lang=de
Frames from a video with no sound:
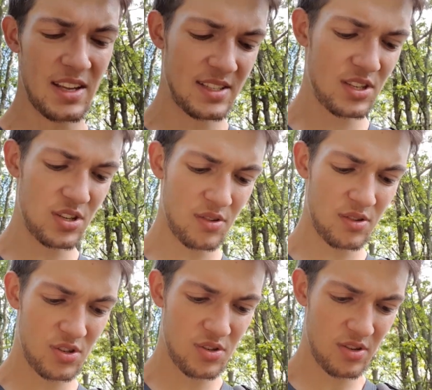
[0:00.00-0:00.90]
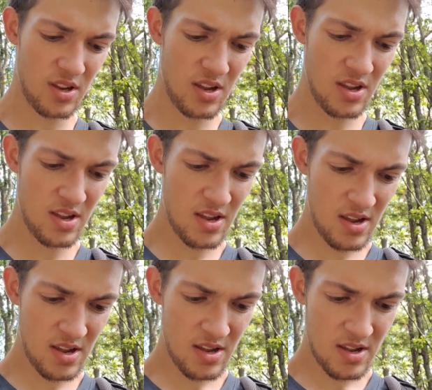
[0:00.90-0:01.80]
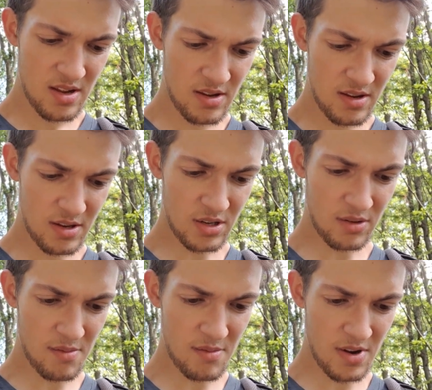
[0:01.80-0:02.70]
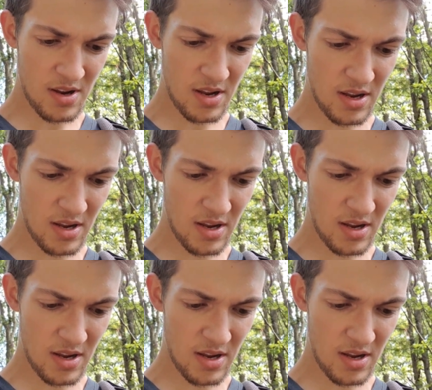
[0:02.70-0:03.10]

es ist schon noch ein Stück. Schauen wir mal.